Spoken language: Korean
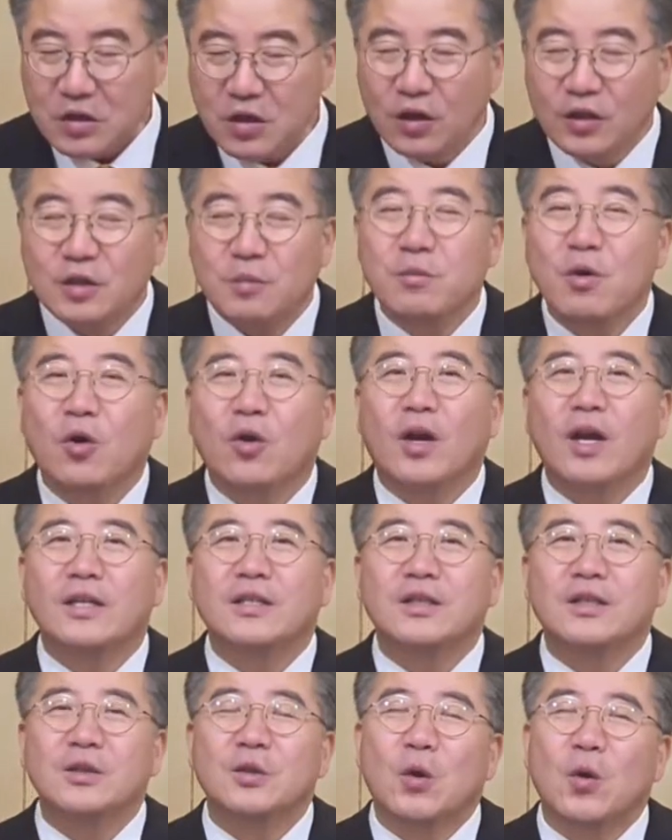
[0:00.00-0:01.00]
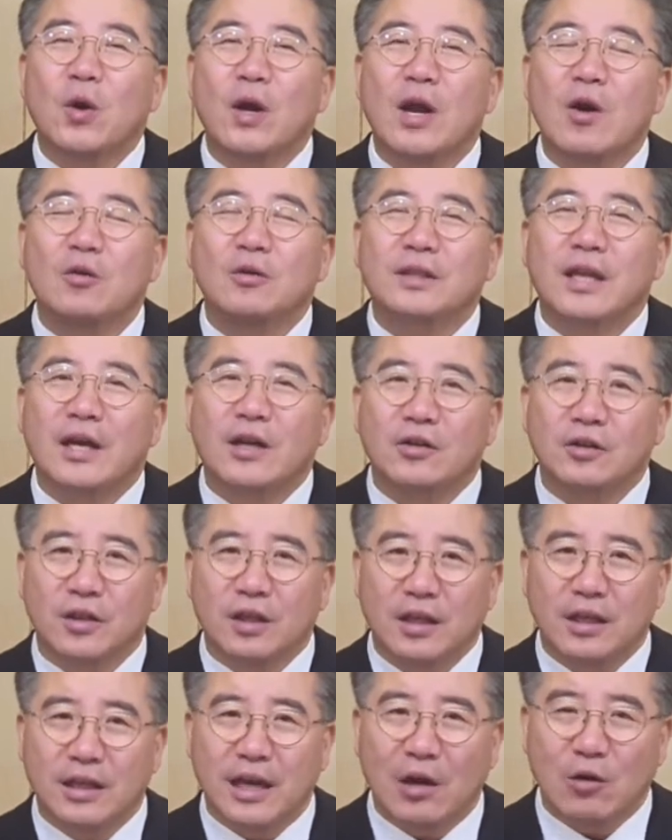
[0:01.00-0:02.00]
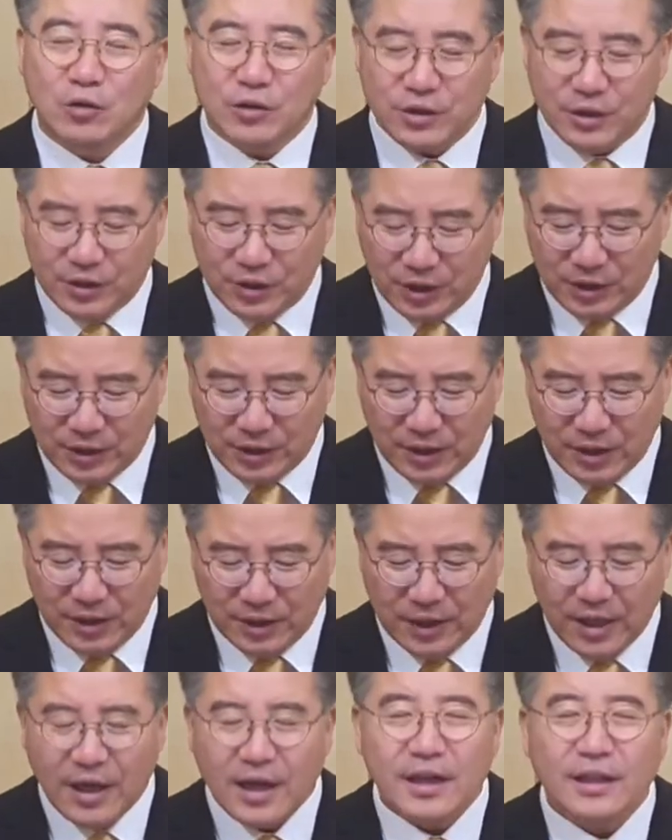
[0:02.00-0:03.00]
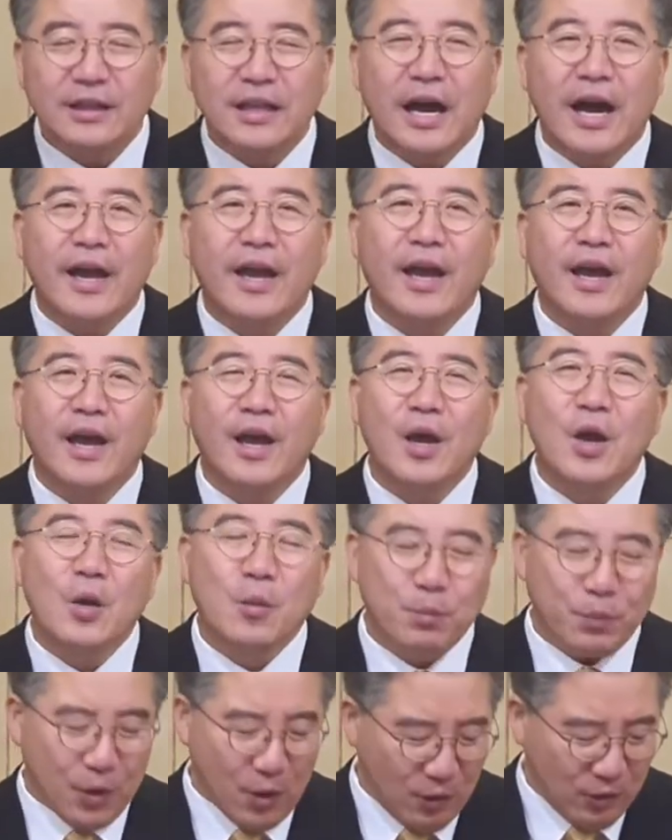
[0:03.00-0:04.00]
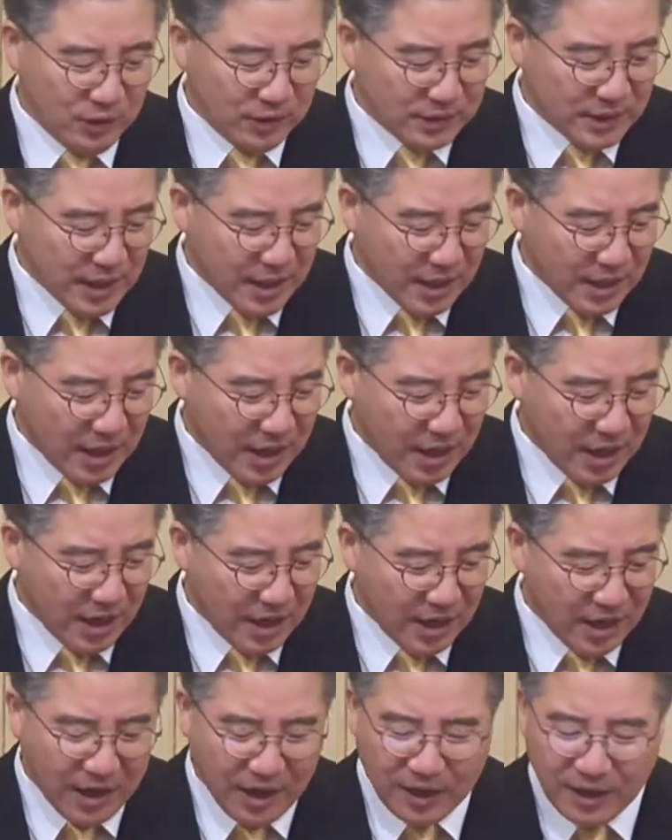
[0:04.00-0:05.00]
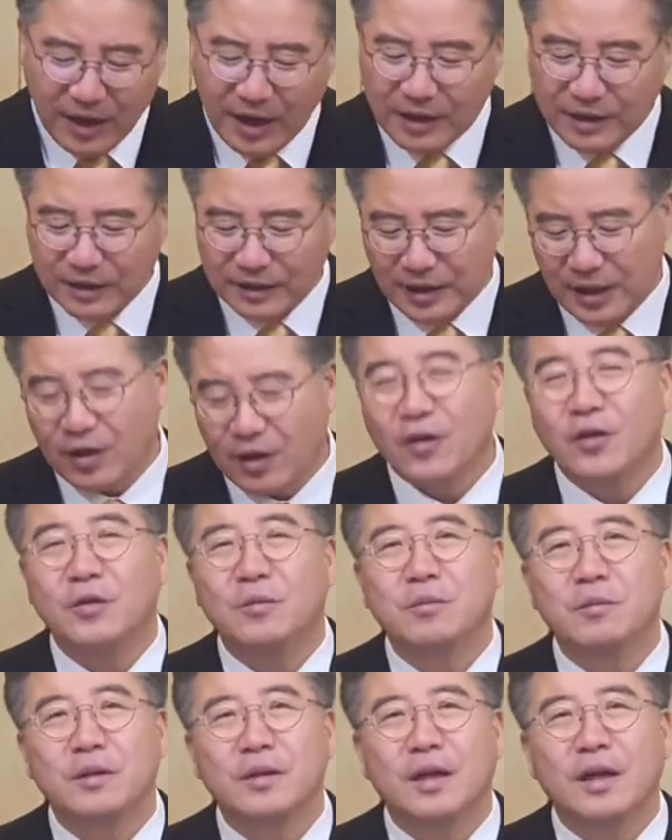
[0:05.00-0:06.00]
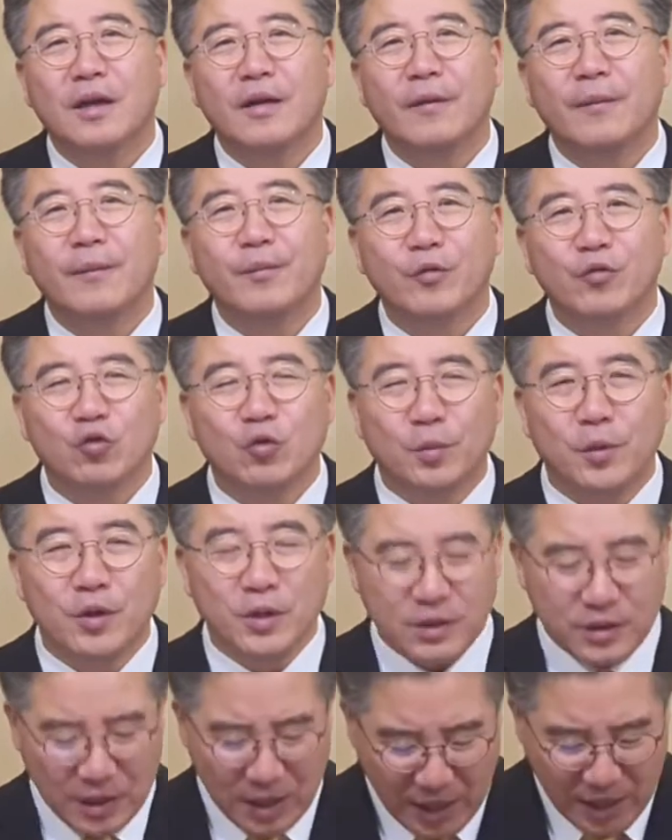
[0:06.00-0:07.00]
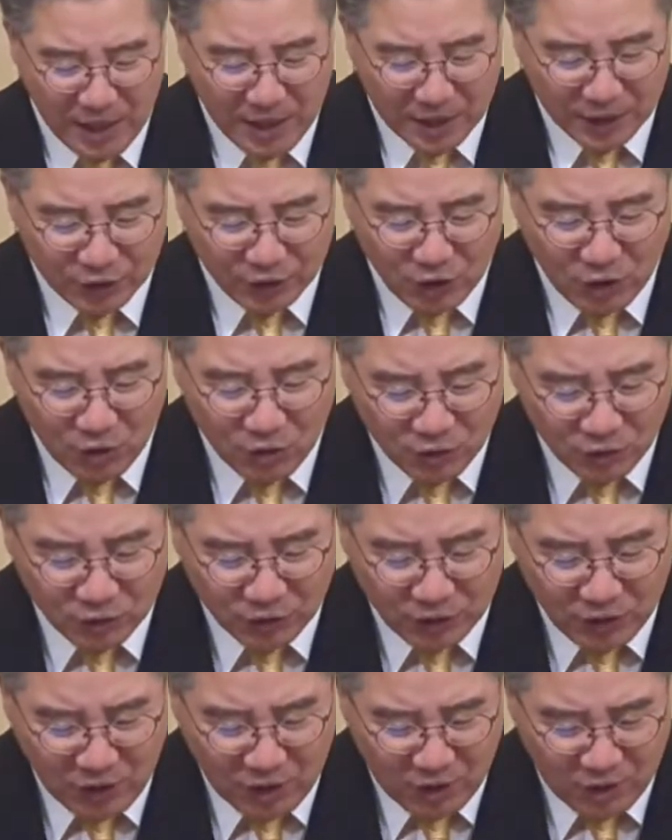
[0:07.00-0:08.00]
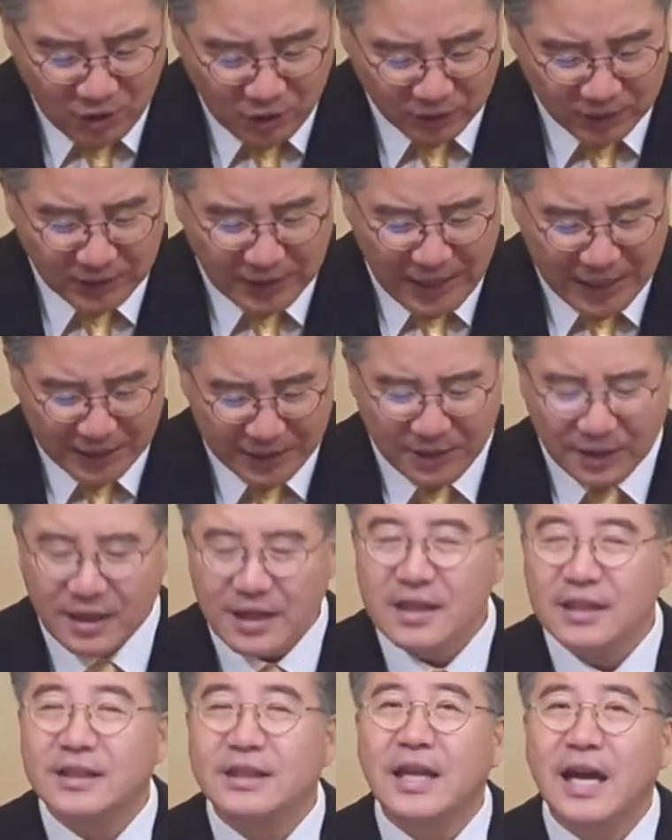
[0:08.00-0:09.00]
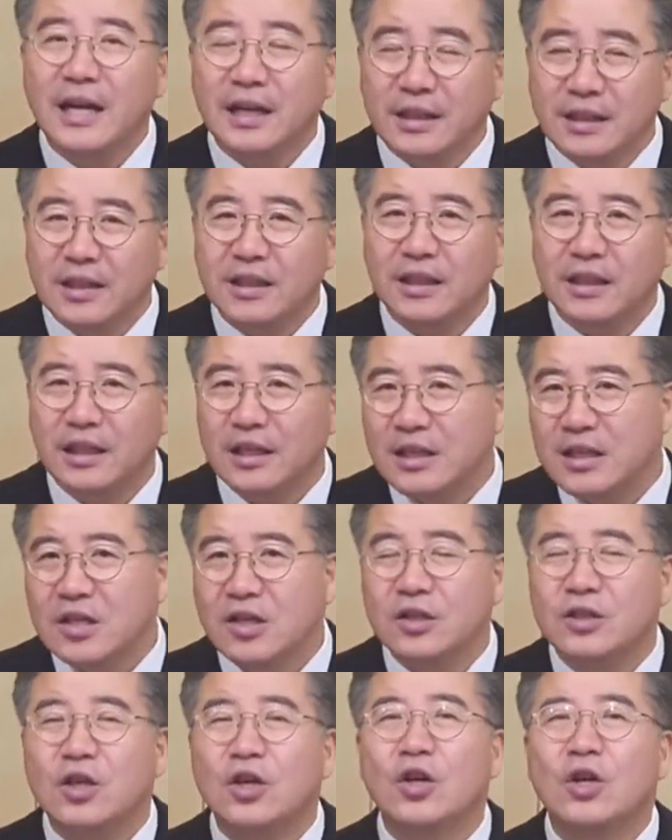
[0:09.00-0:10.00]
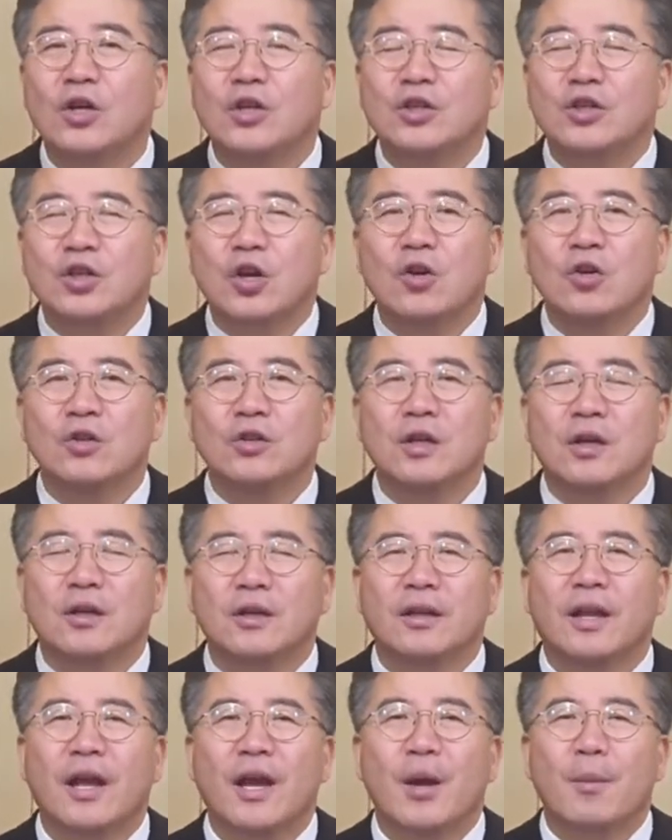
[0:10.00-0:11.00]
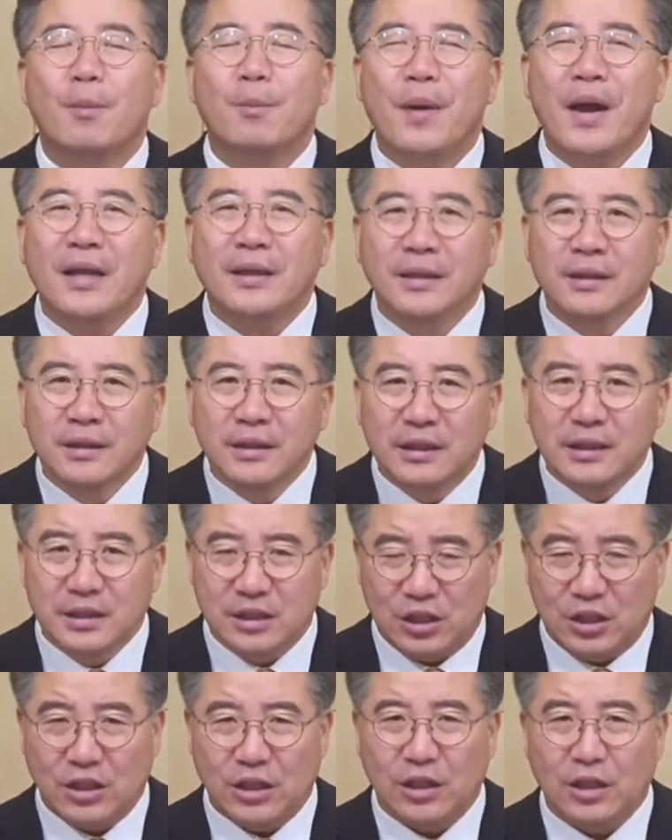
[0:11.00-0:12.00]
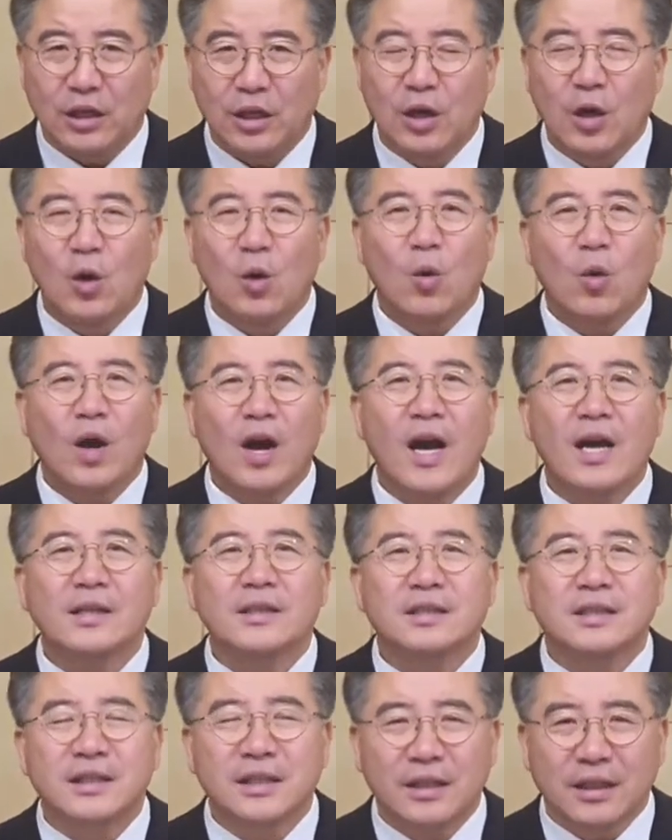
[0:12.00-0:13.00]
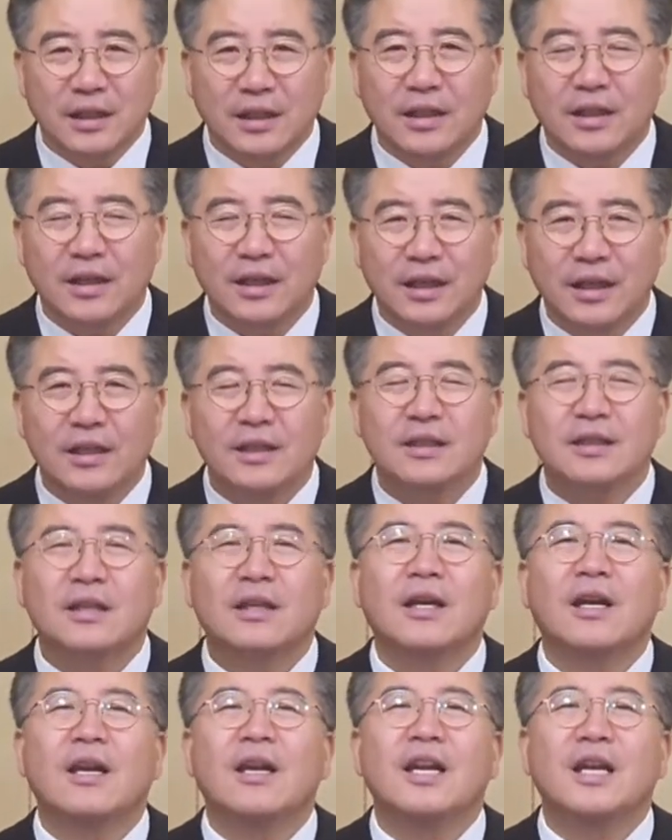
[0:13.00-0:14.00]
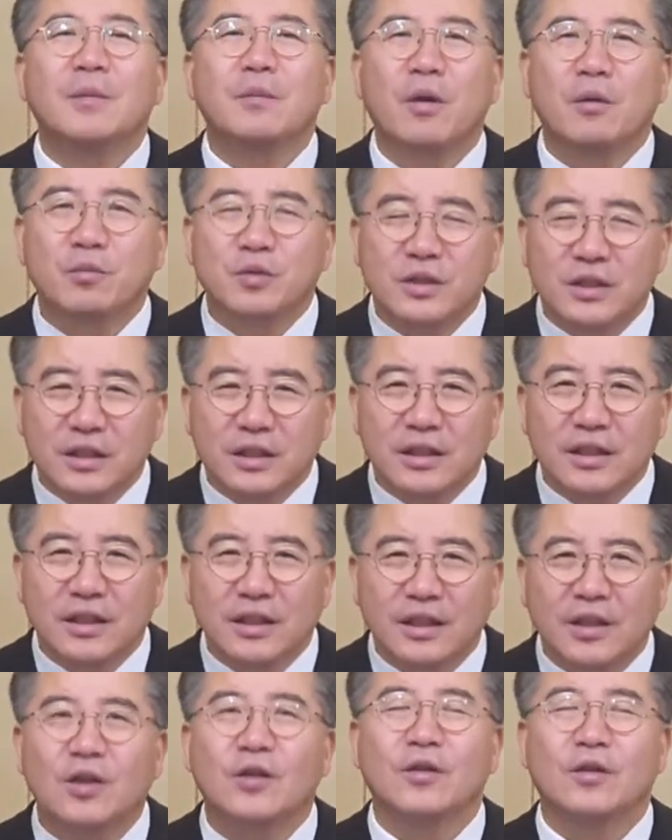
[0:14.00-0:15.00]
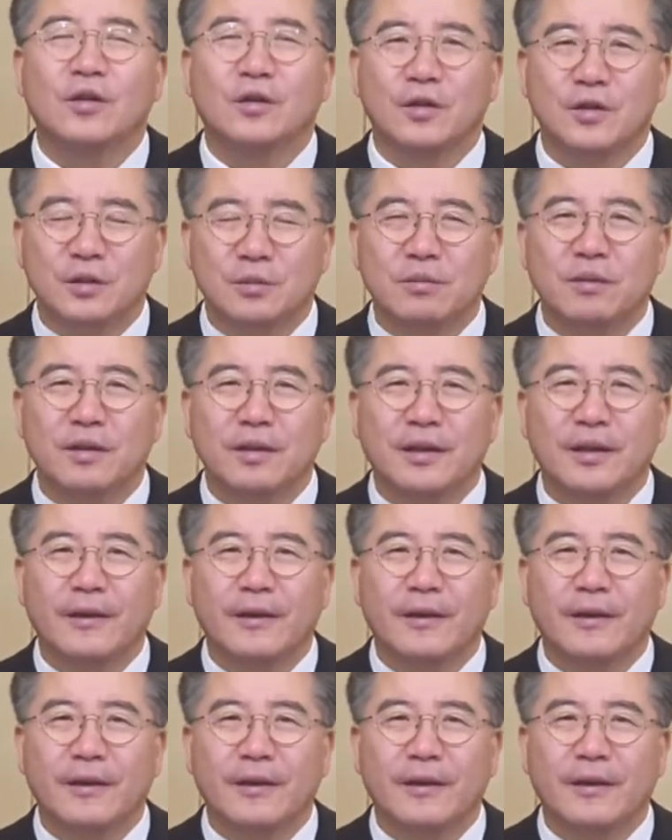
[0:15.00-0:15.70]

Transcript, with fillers: 여기서 몇 가지 놀라운 단어들이 나오죠. 첫째는 나의 평생에라는 단어입니다. 두 번째 정령 나를 따르리니. 그래서 정령은 반드시 확실히 틀림없이 이런 것입니다.